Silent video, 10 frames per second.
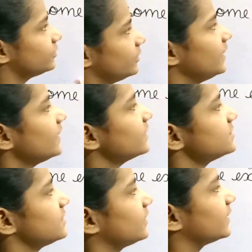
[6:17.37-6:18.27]
थ्री
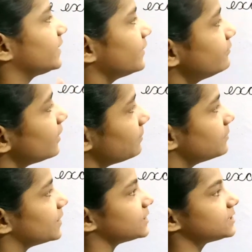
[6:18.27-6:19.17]
कंजिकेटिव
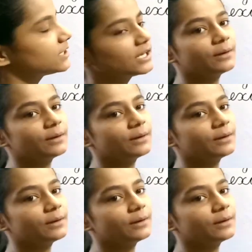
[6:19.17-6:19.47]
नंबर्स